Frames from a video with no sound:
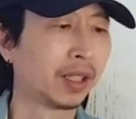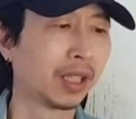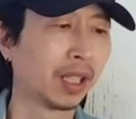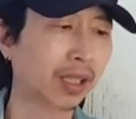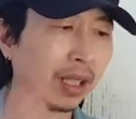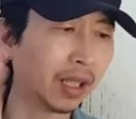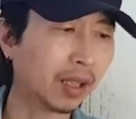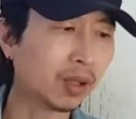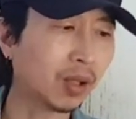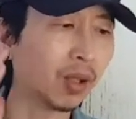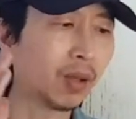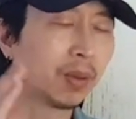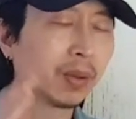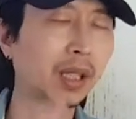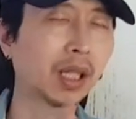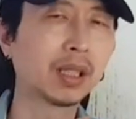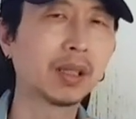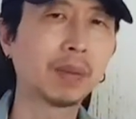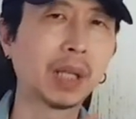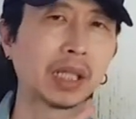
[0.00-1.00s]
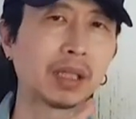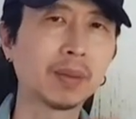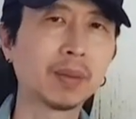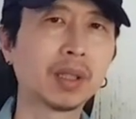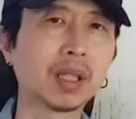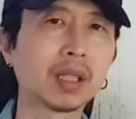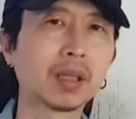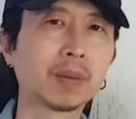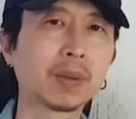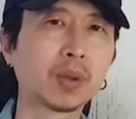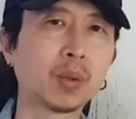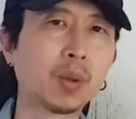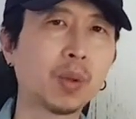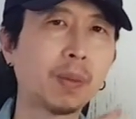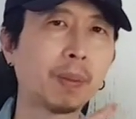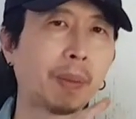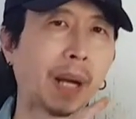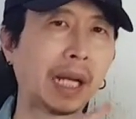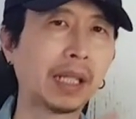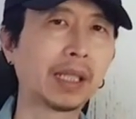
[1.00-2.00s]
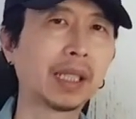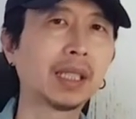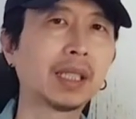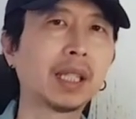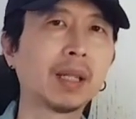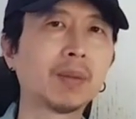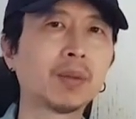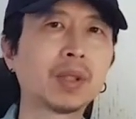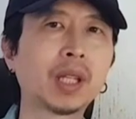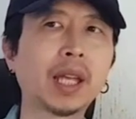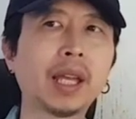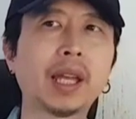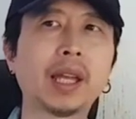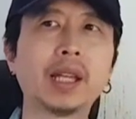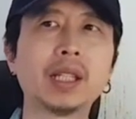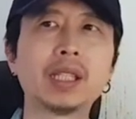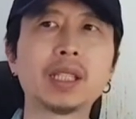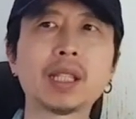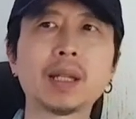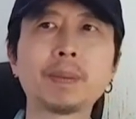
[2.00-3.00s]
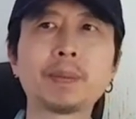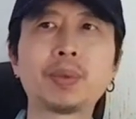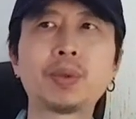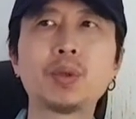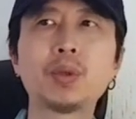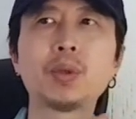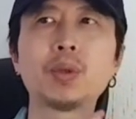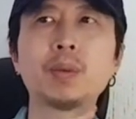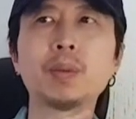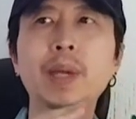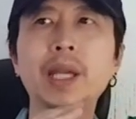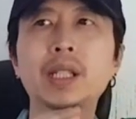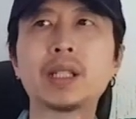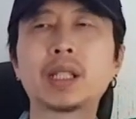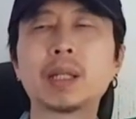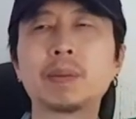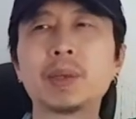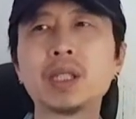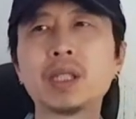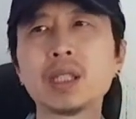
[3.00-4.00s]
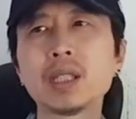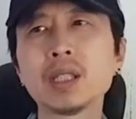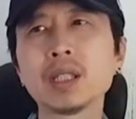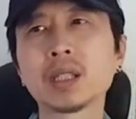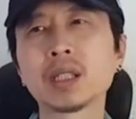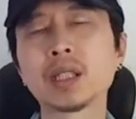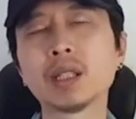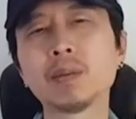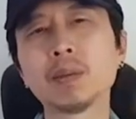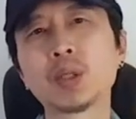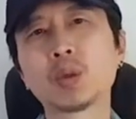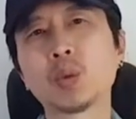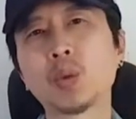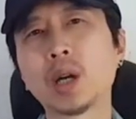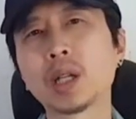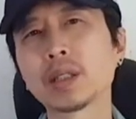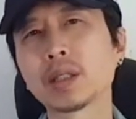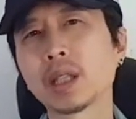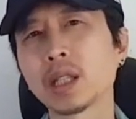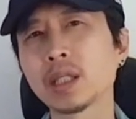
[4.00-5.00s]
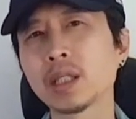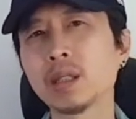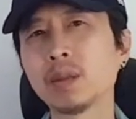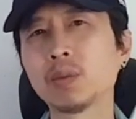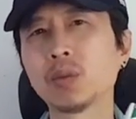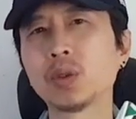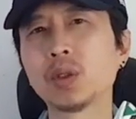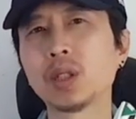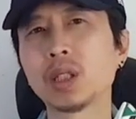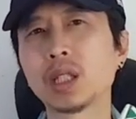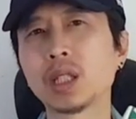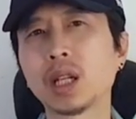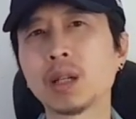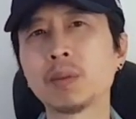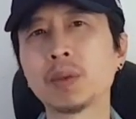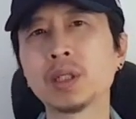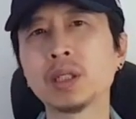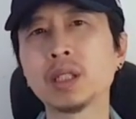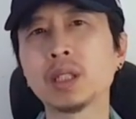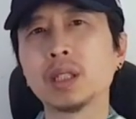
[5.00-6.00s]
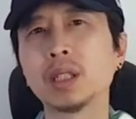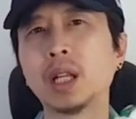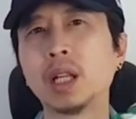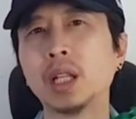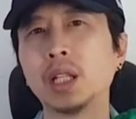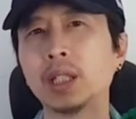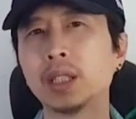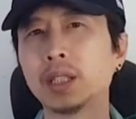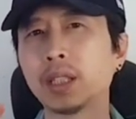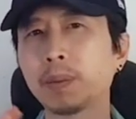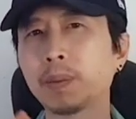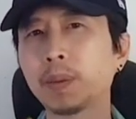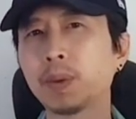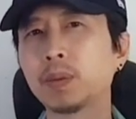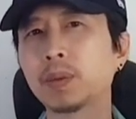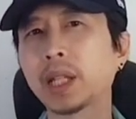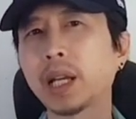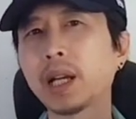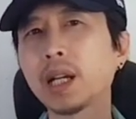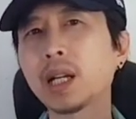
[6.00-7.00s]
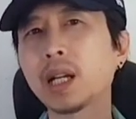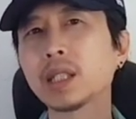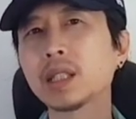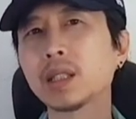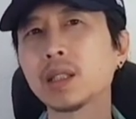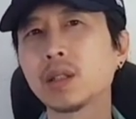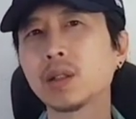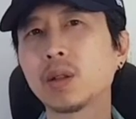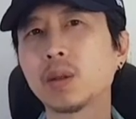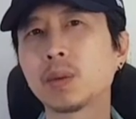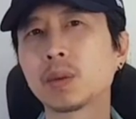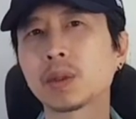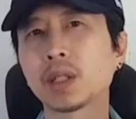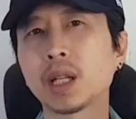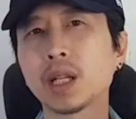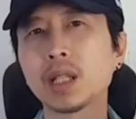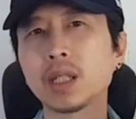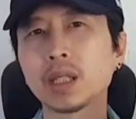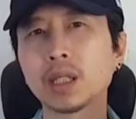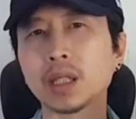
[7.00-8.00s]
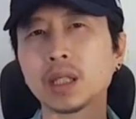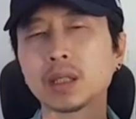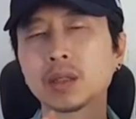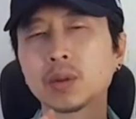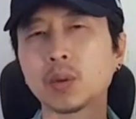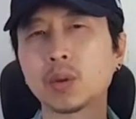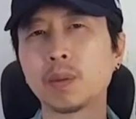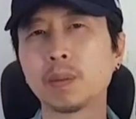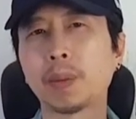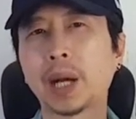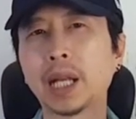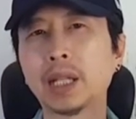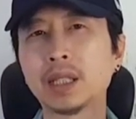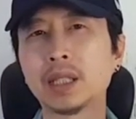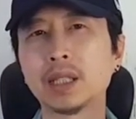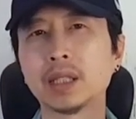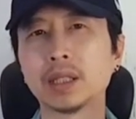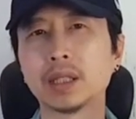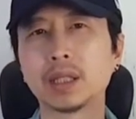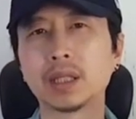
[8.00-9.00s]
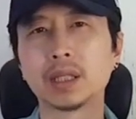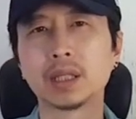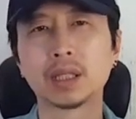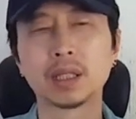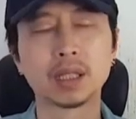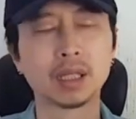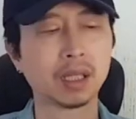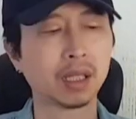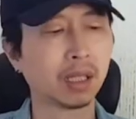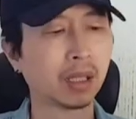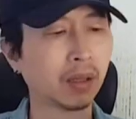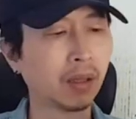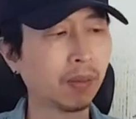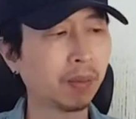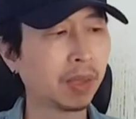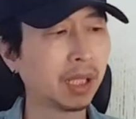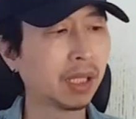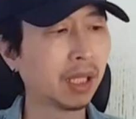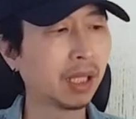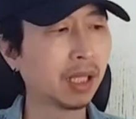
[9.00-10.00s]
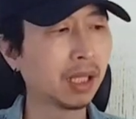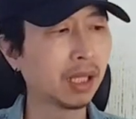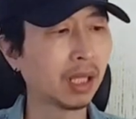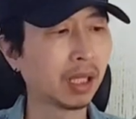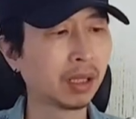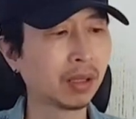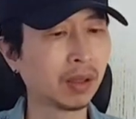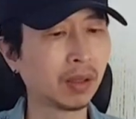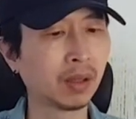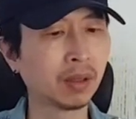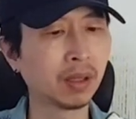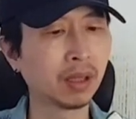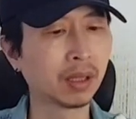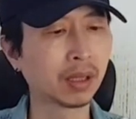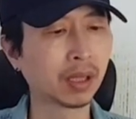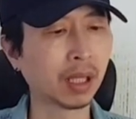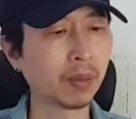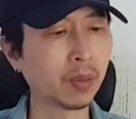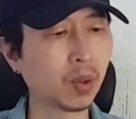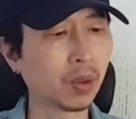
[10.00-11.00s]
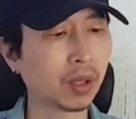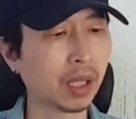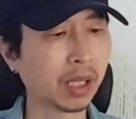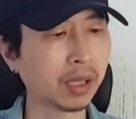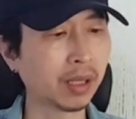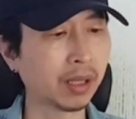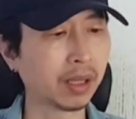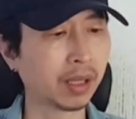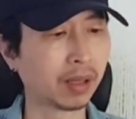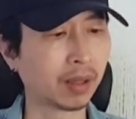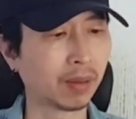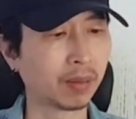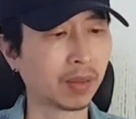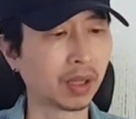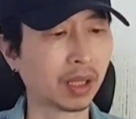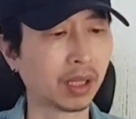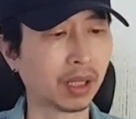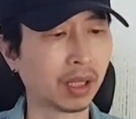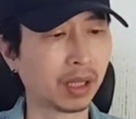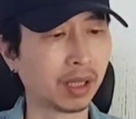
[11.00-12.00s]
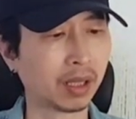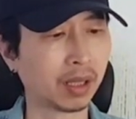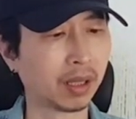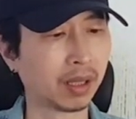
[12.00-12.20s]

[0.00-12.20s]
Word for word: 제가 생각했던 것보다는 말씀드렸다시피 조금 밝기 때문에 이 제품에 이렇게 빈티지 느낌이 좋아서 사시는 분들이라면은 이 제품을 생각하시는 것보다 조금 밝은 그런 미색이라는 거는 참고를 하셔야 될 겁니다.